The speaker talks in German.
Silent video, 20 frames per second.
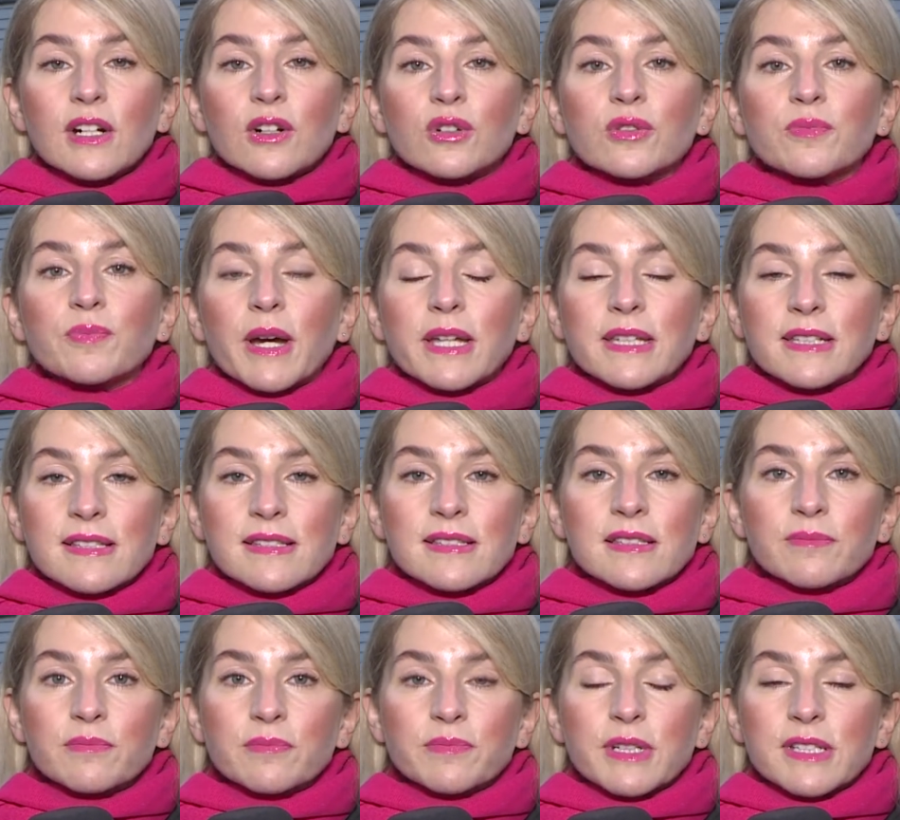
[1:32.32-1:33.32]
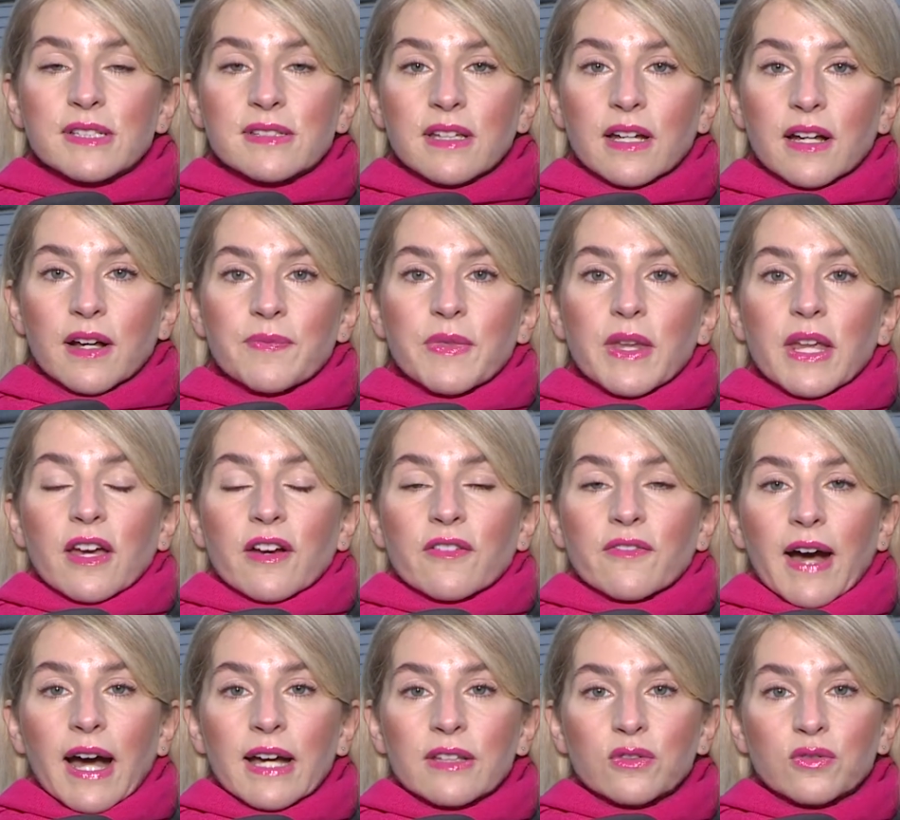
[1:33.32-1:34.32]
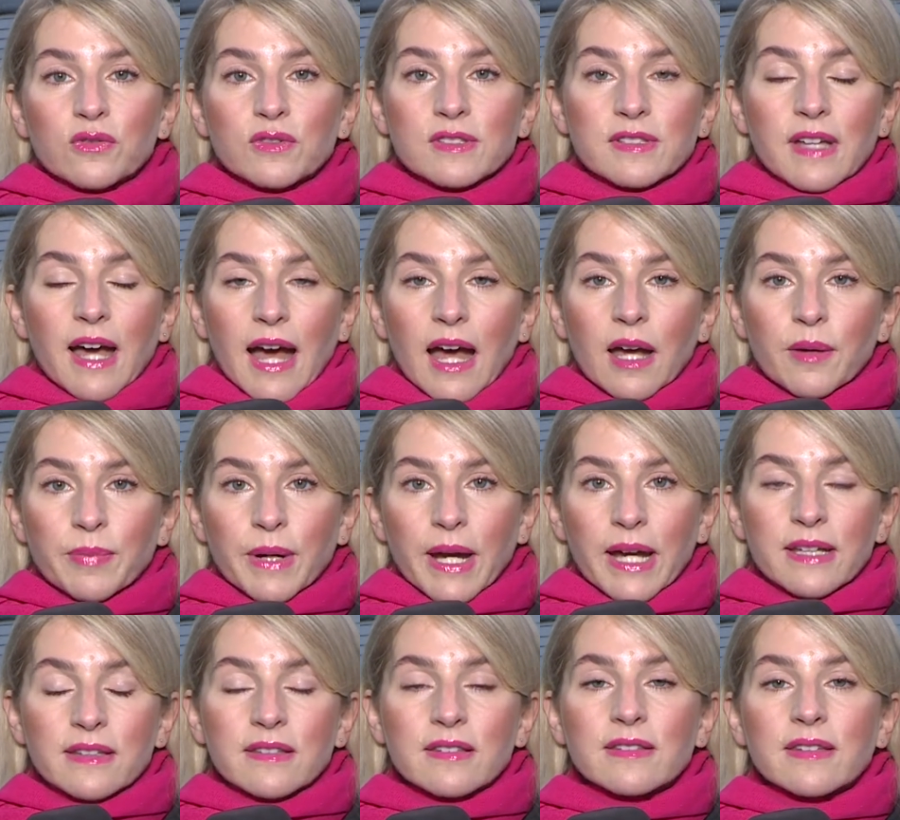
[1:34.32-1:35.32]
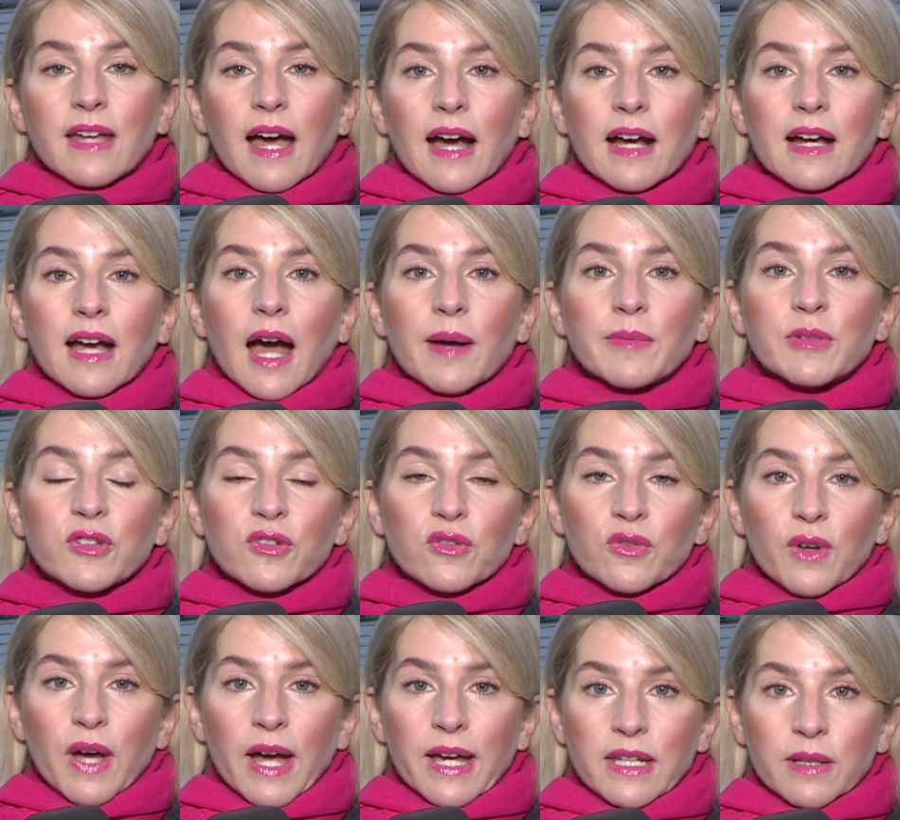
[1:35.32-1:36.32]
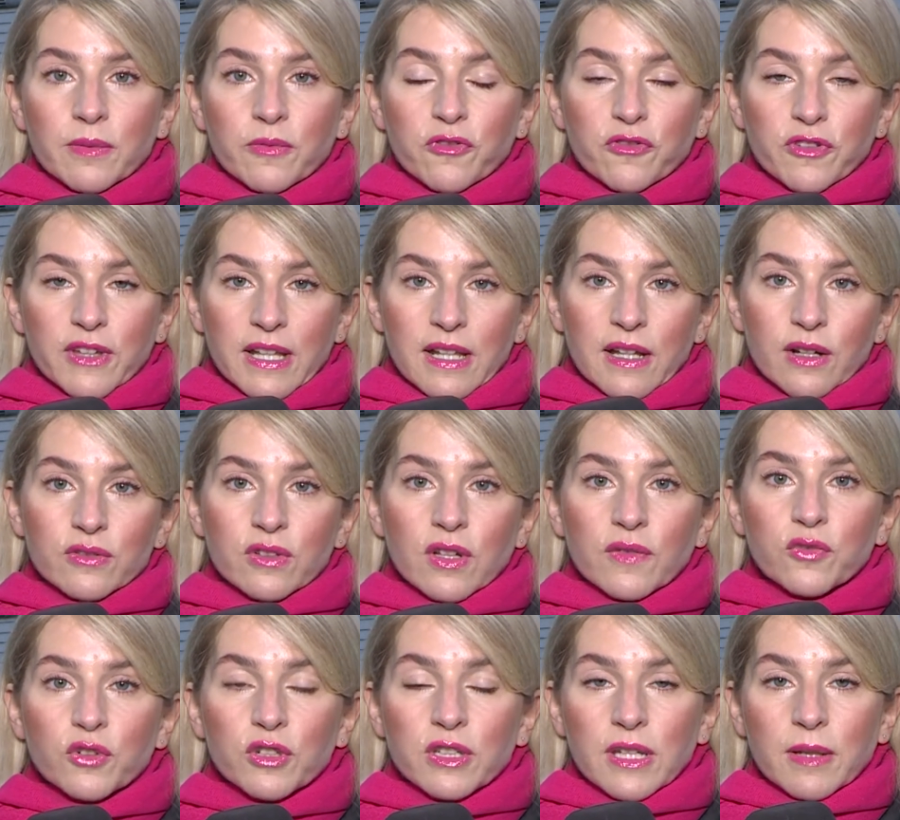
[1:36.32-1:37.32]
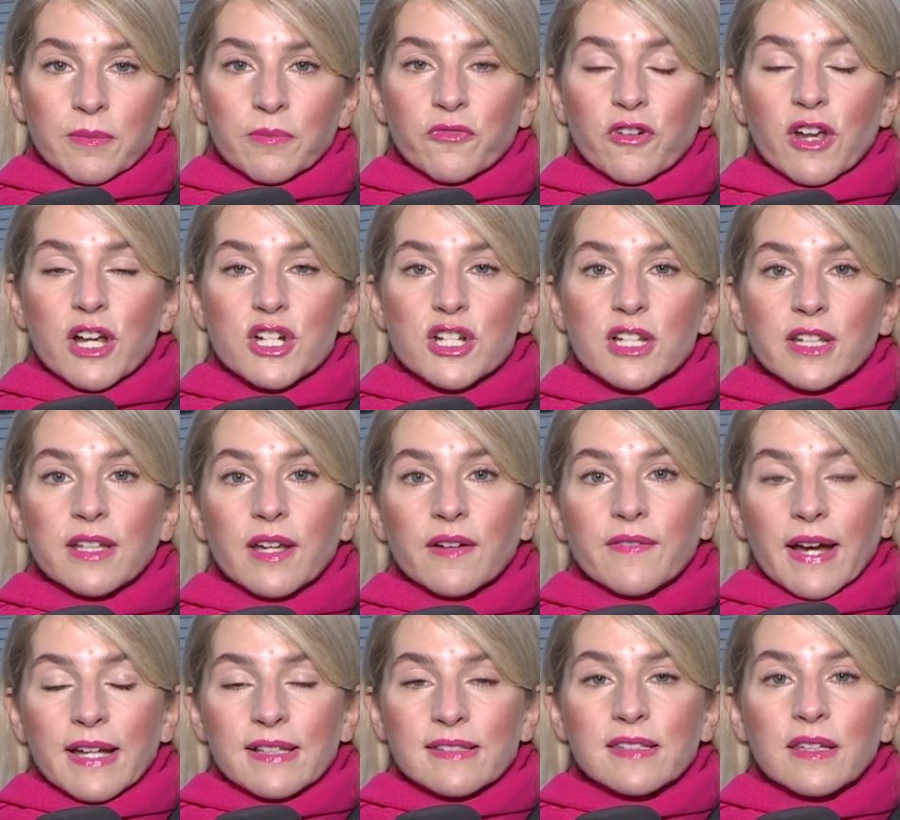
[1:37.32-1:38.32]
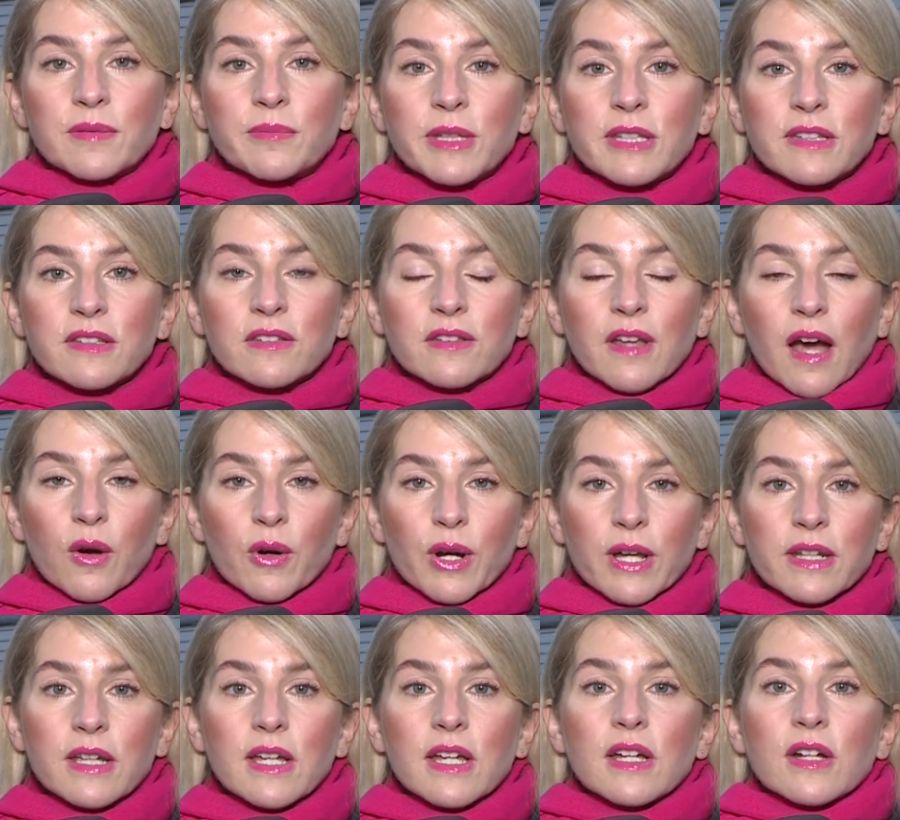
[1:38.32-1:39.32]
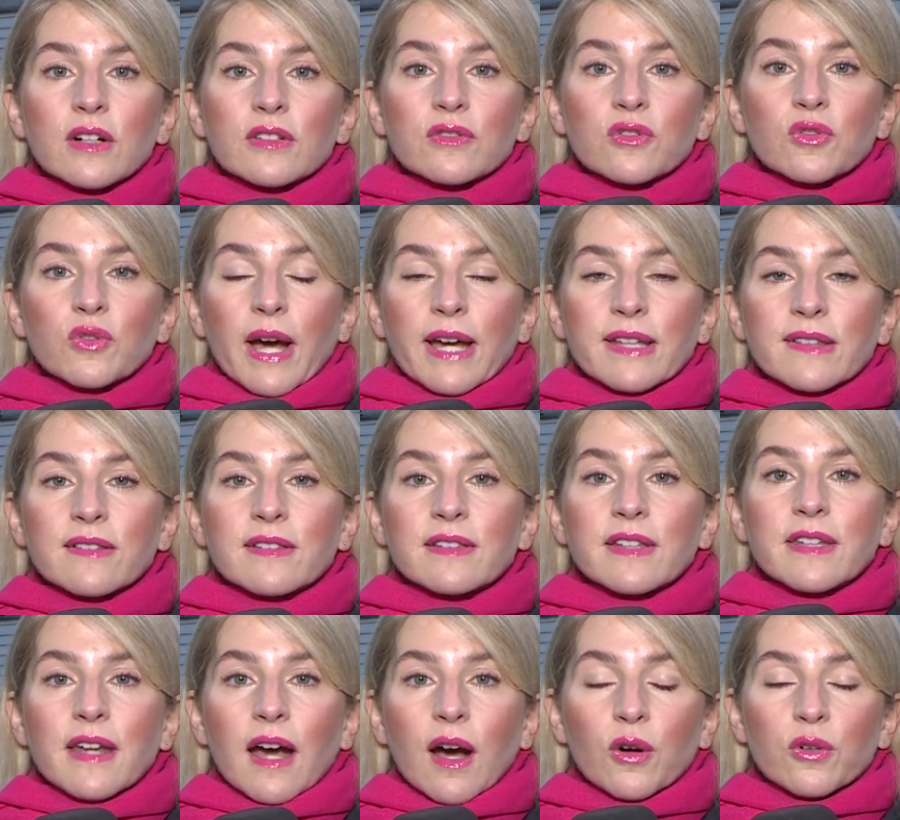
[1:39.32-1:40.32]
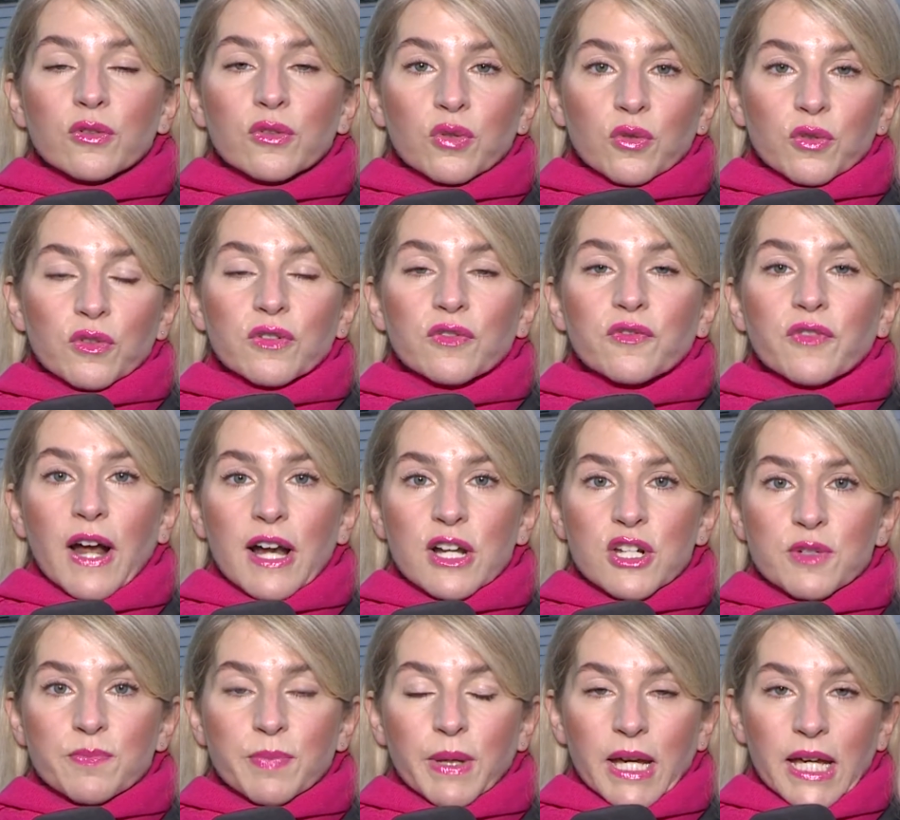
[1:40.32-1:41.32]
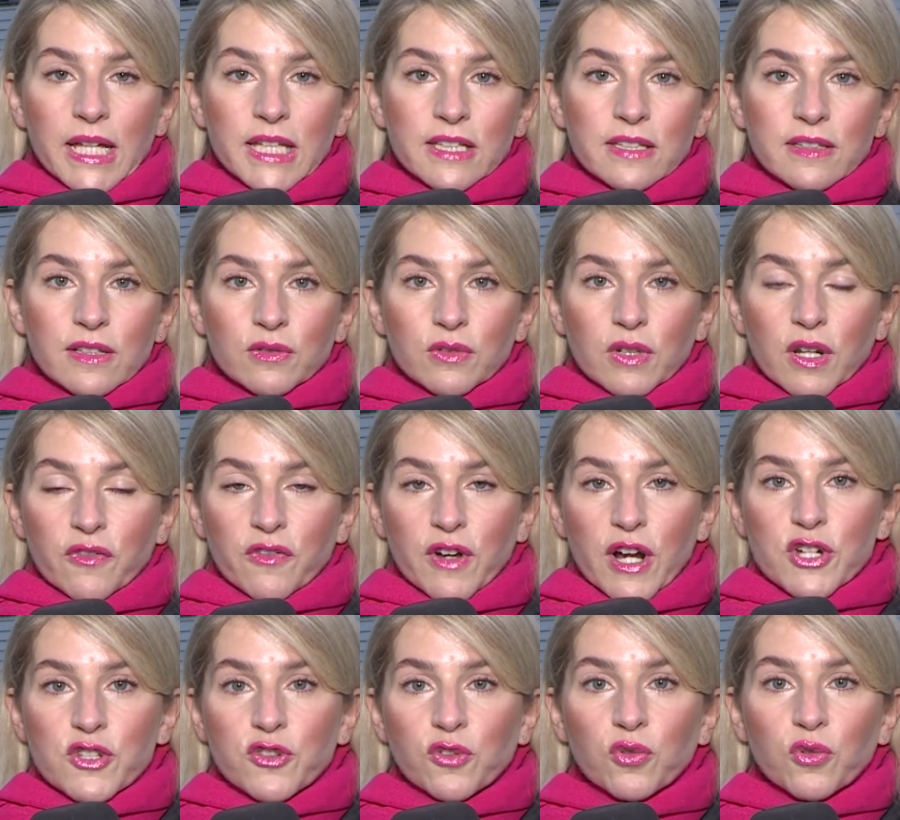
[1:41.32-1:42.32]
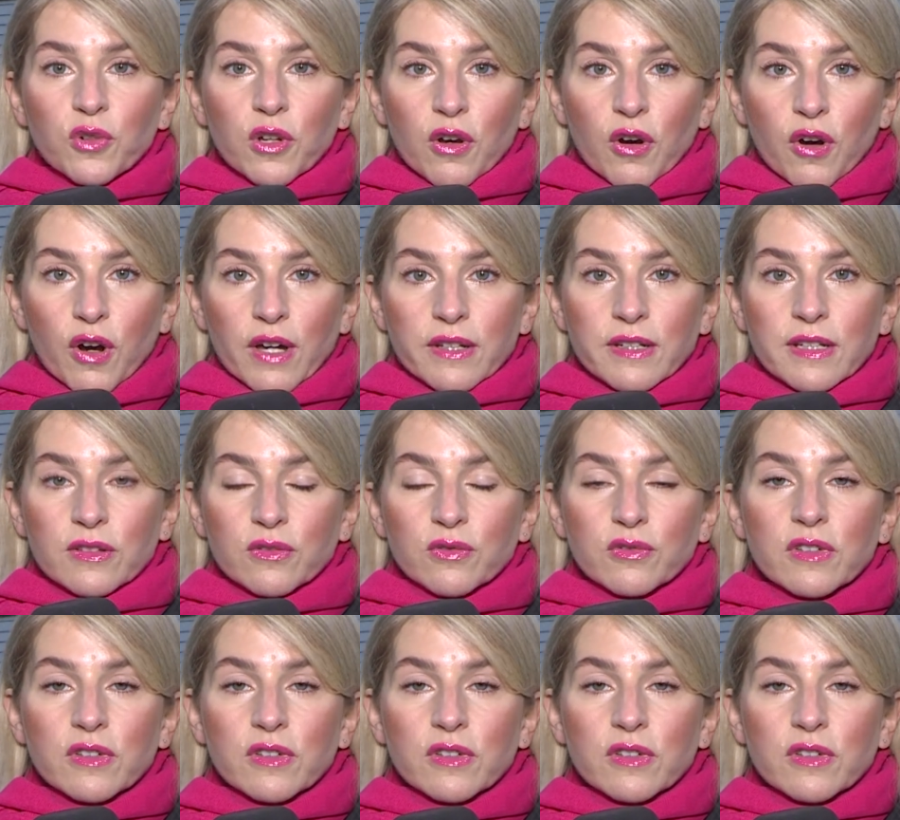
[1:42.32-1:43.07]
Und bei, diesem, bei dieser Wartungsarbeit, da kam es zu einem Fehler und da wurden eben fälschlicherweise Mietdauern zu einzelnen Autos falsch berechnet oder falsch zugeordnet.